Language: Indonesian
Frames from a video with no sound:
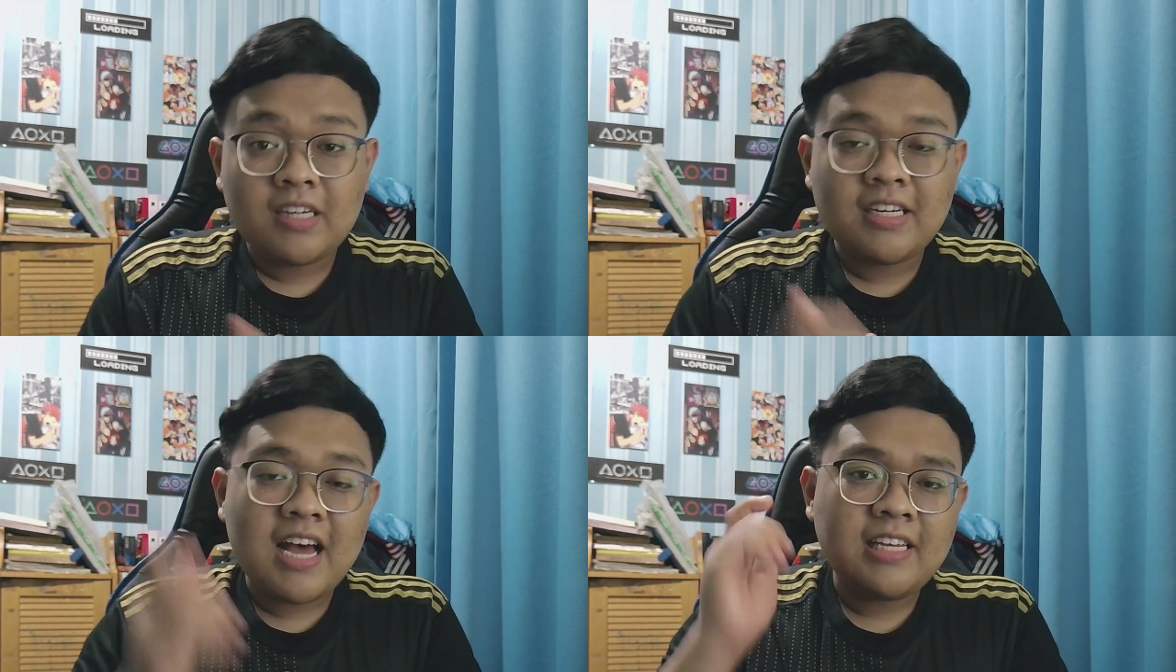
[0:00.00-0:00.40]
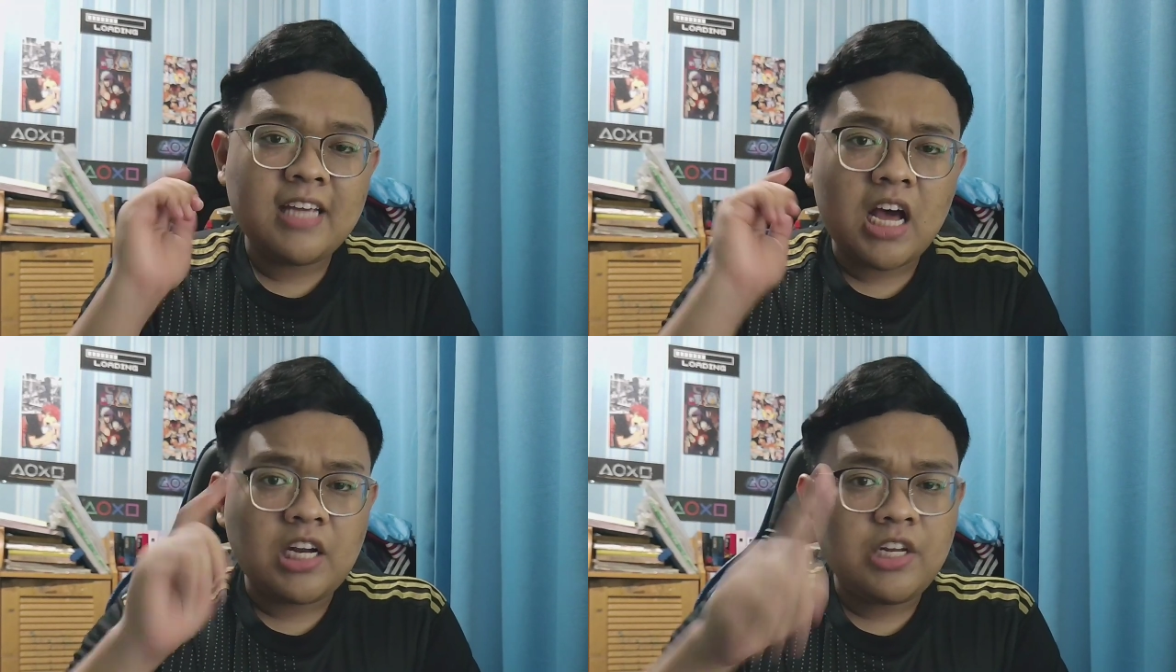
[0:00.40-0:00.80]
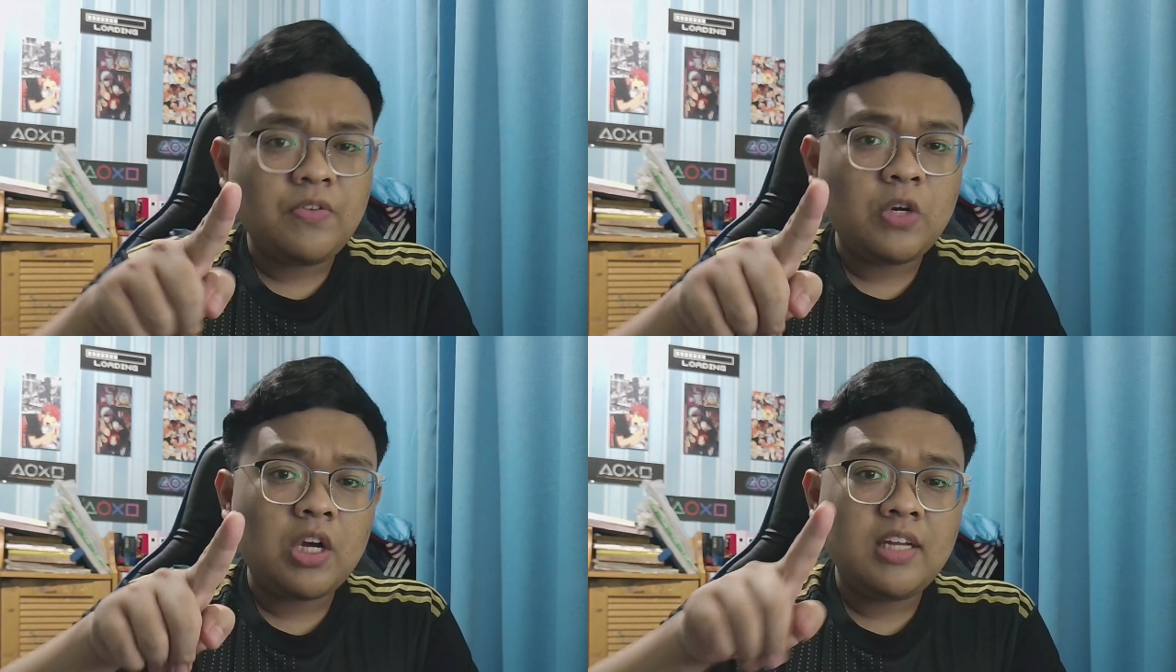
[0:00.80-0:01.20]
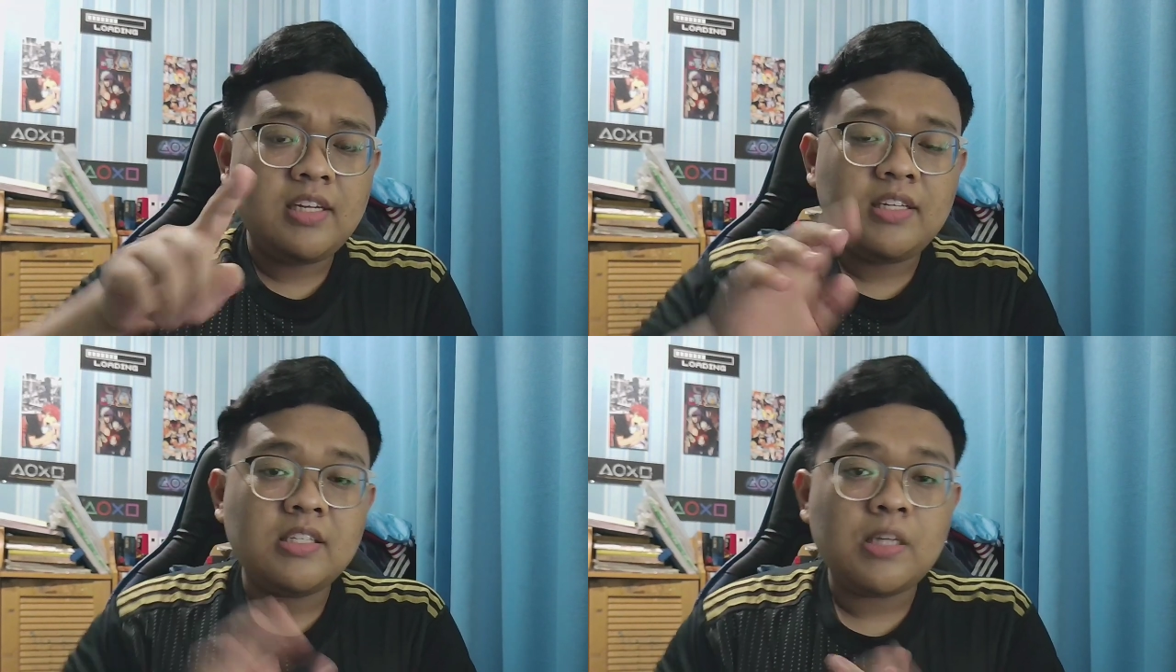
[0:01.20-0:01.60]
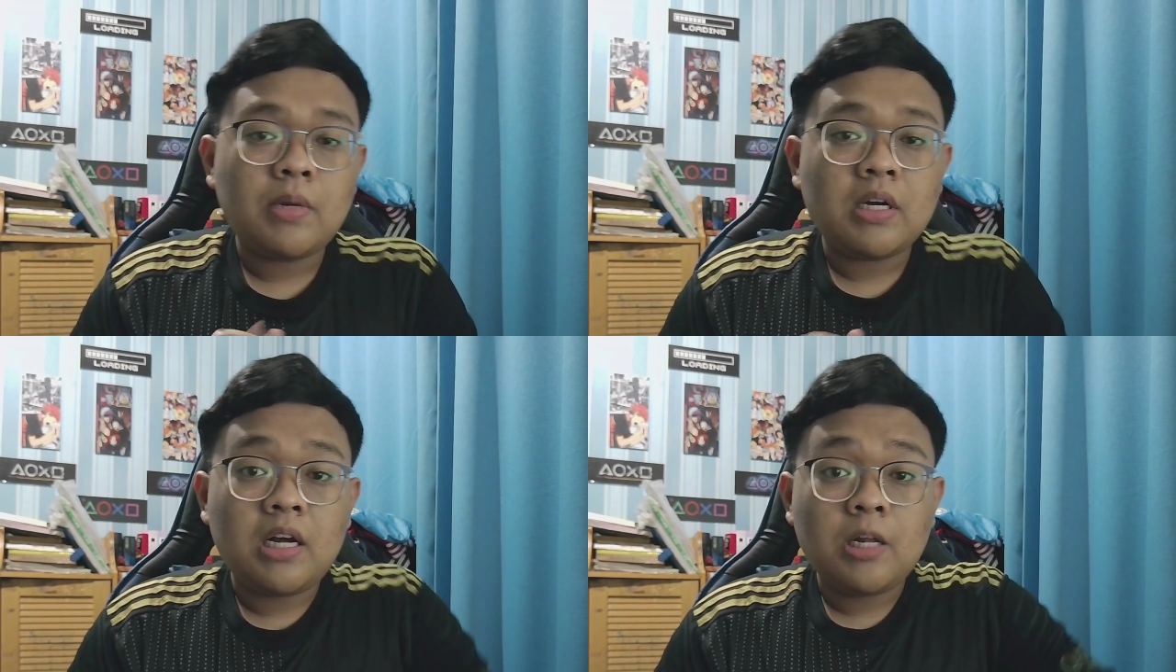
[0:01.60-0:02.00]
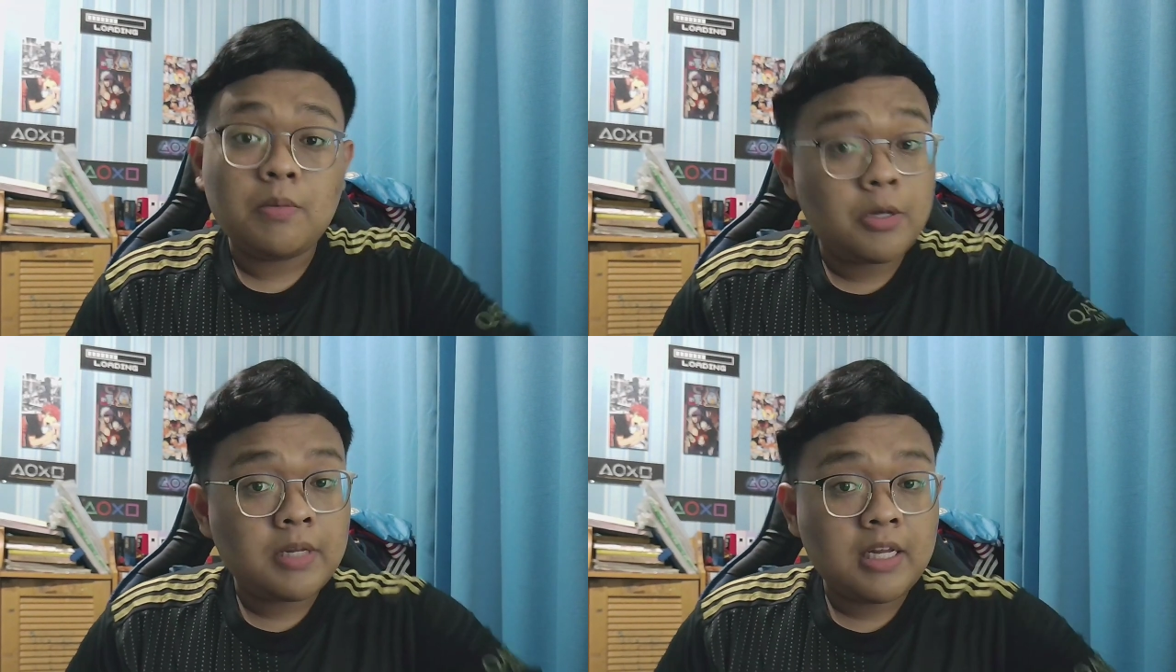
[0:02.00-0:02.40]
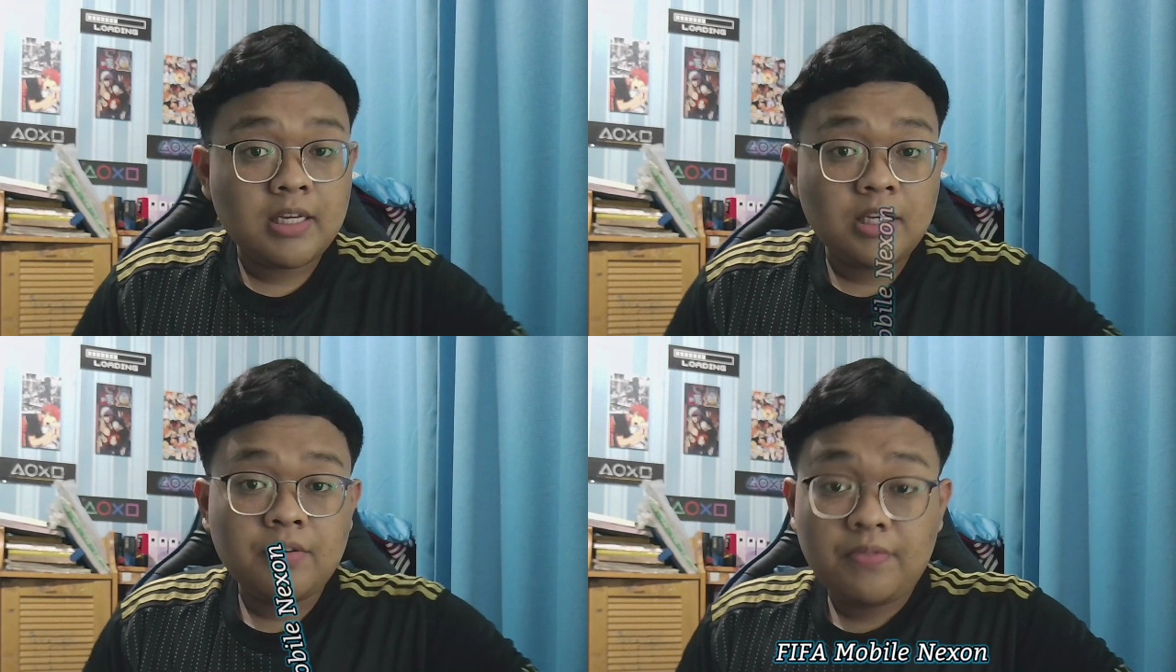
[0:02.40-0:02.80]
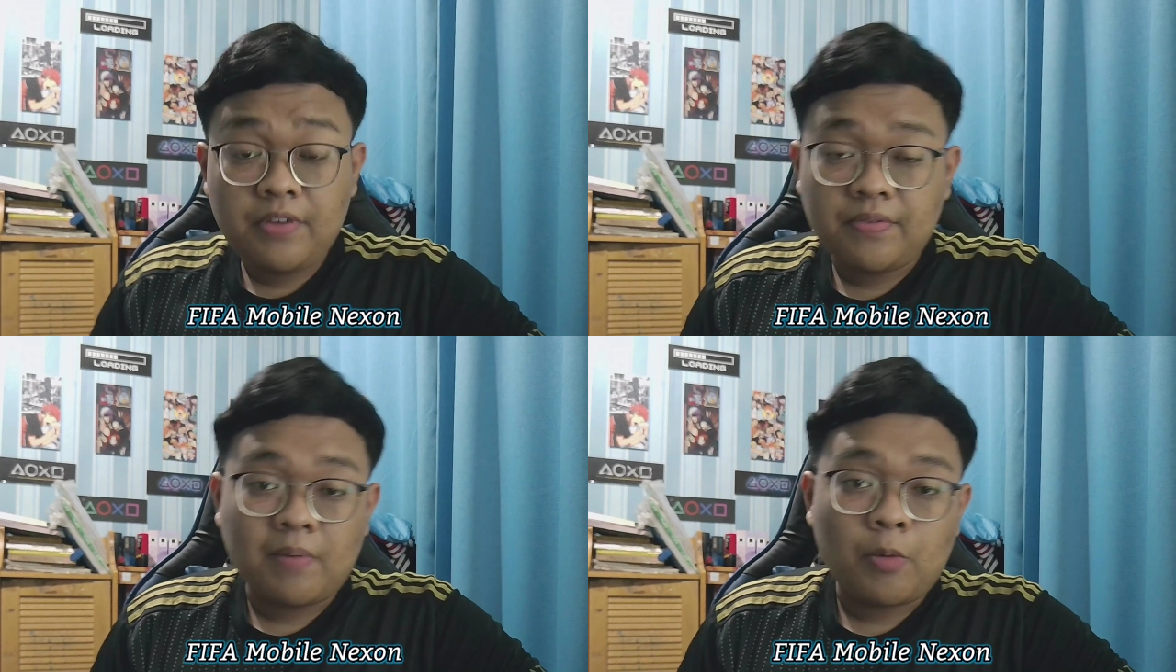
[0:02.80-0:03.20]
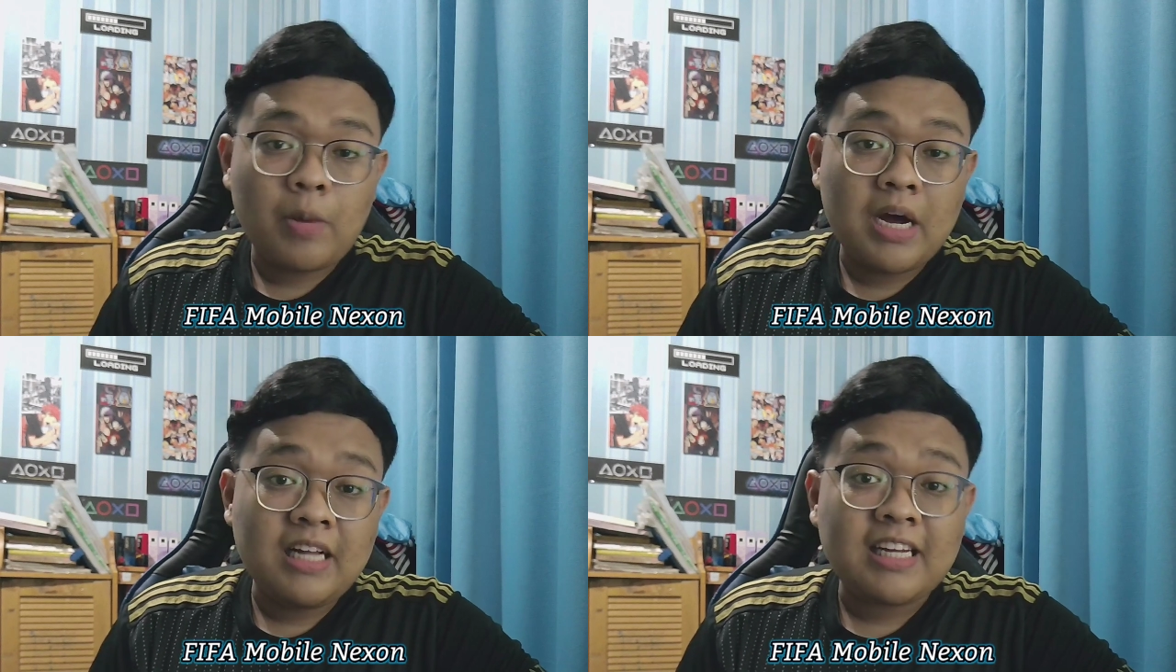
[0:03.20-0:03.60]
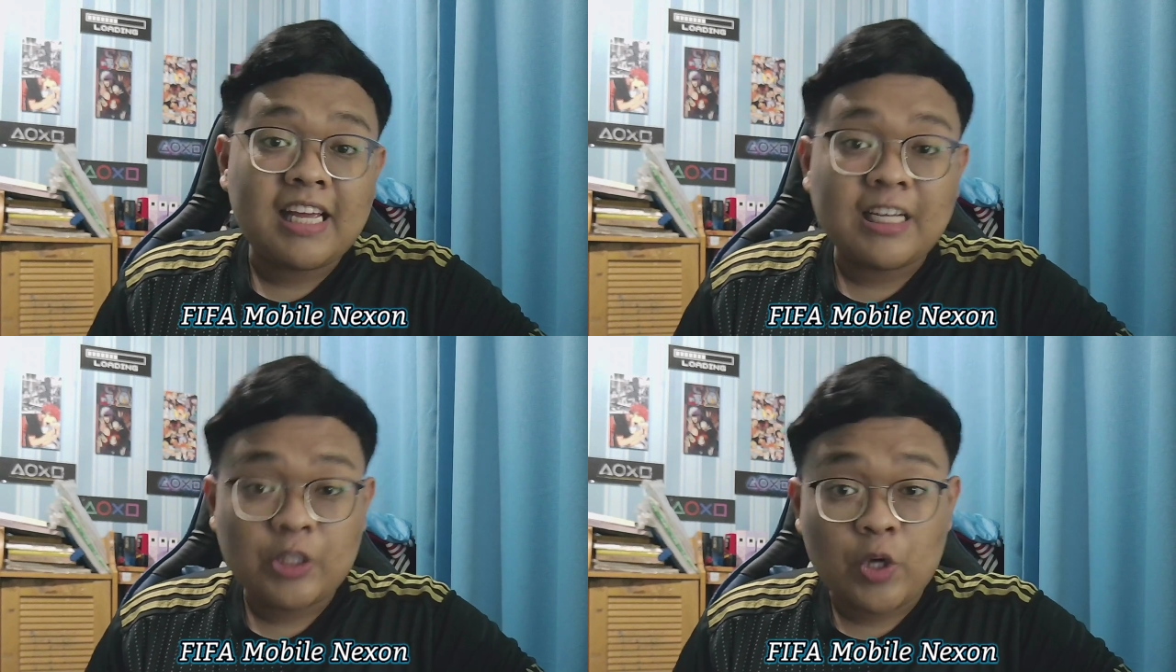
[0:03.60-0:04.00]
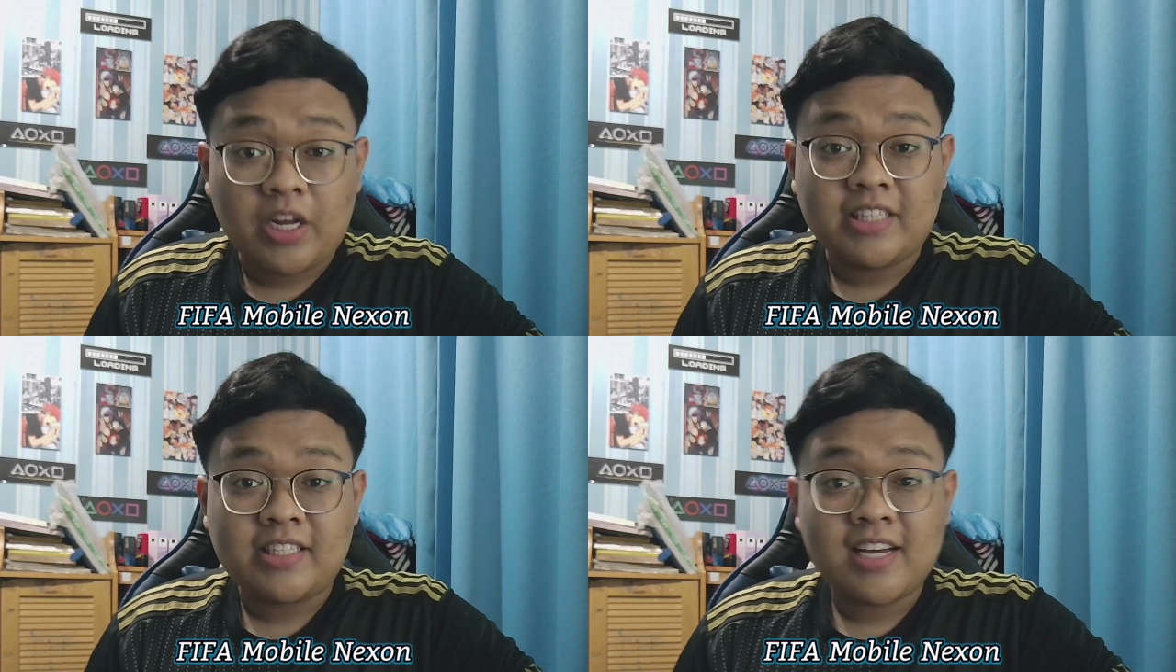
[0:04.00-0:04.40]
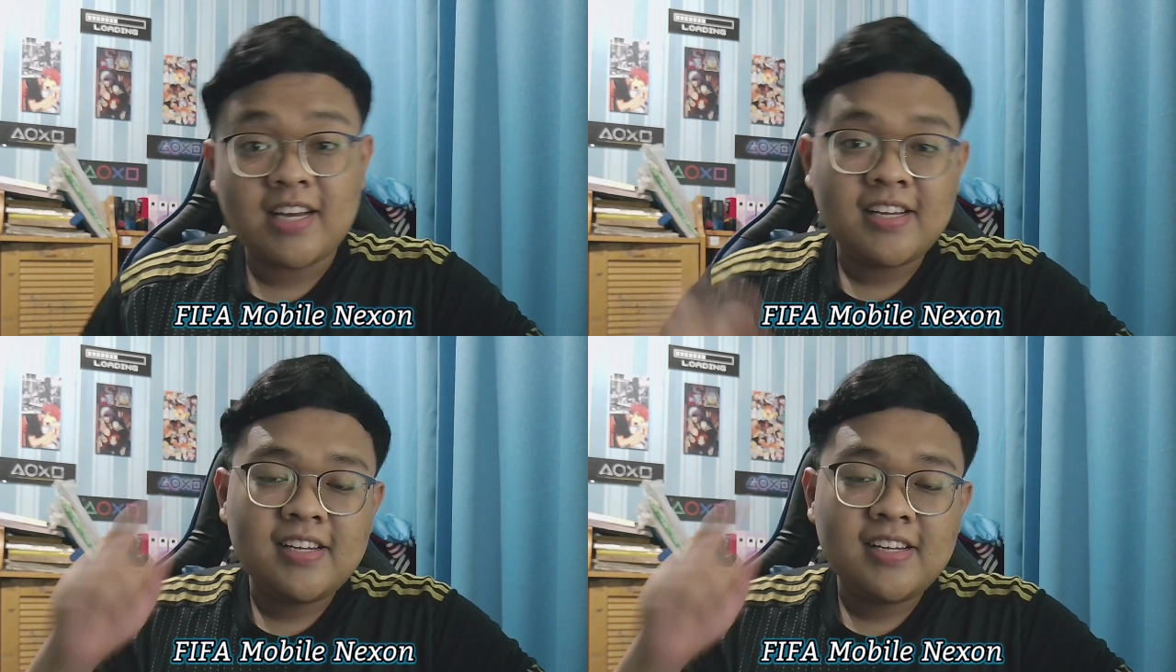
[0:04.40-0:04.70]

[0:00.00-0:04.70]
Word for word: dan ya di video kali ini saya bakal bermain lagi FIFA Mobile Nexon guys ya.